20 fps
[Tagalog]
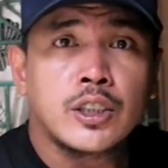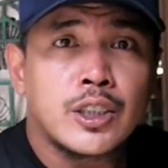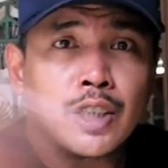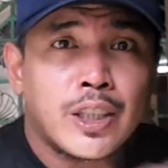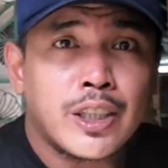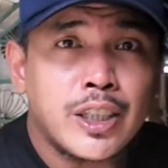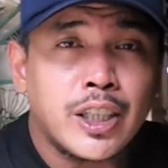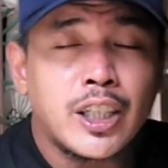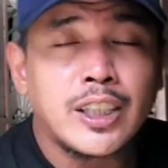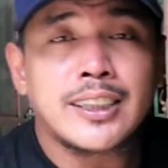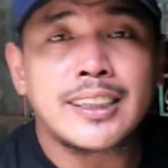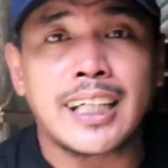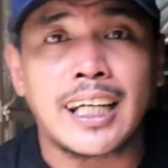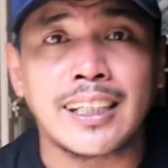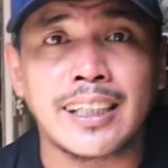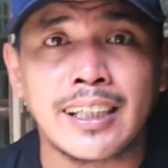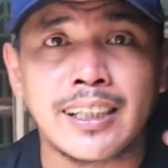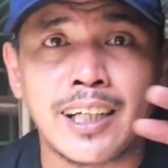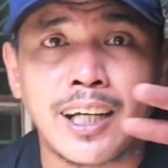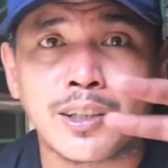So yun,
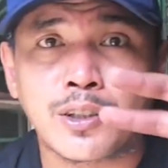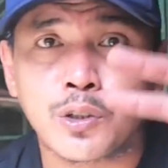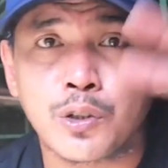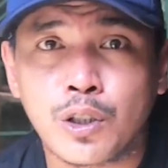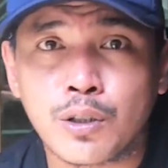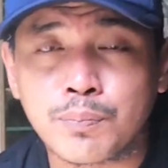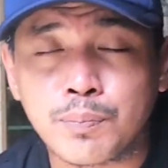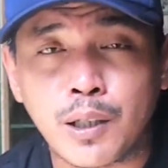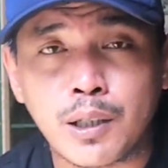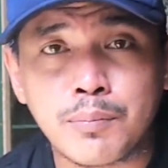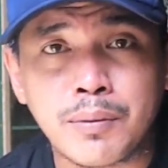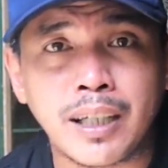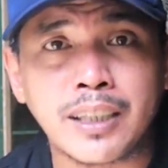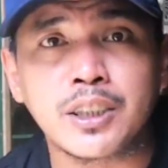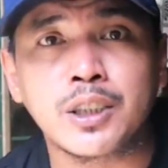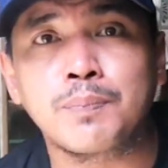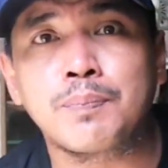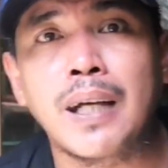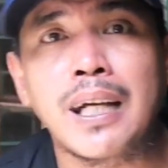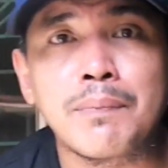sana nakatulong po
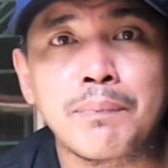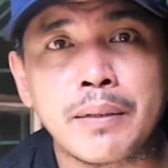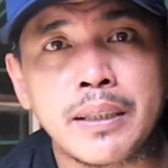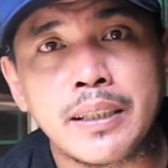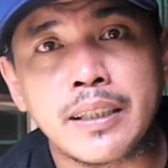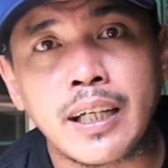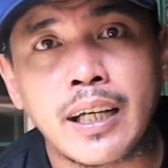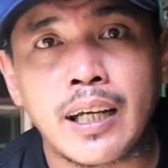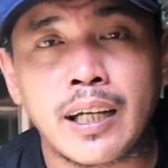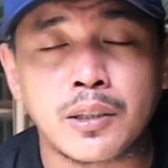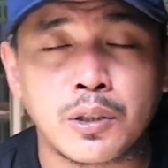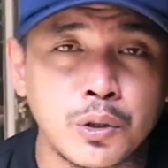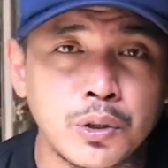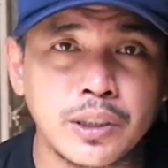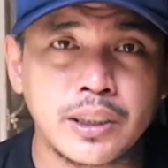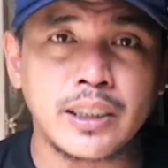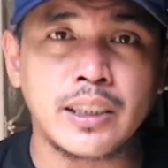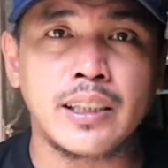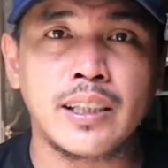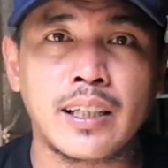mga chupapi uh,
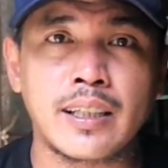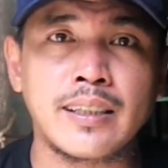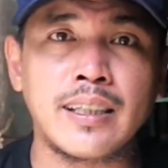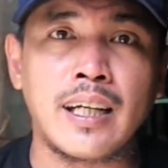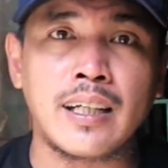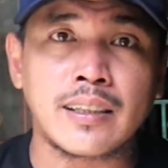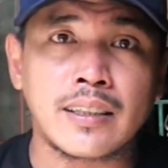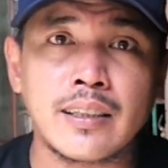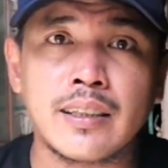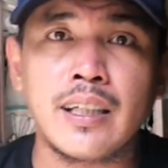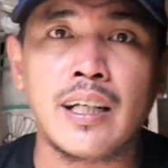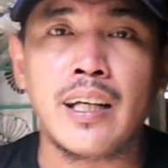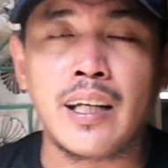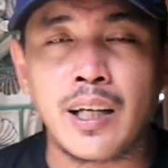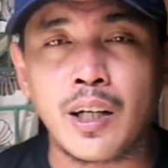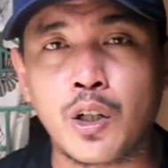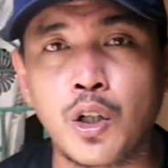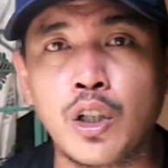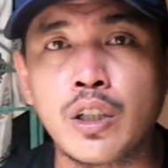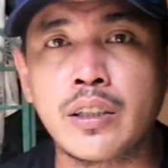itong share natin
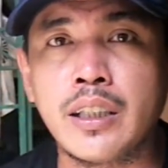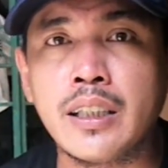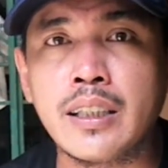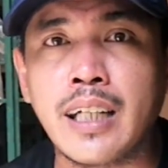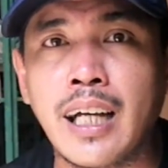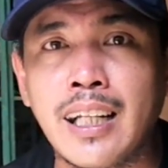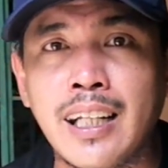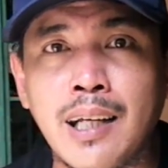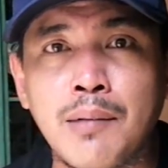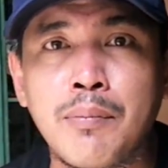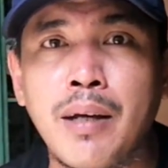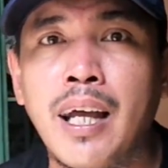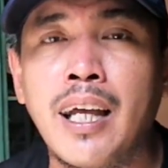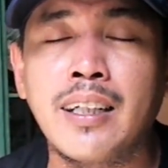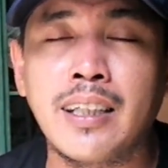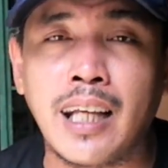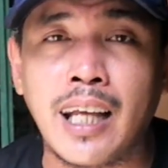na konting kalaman.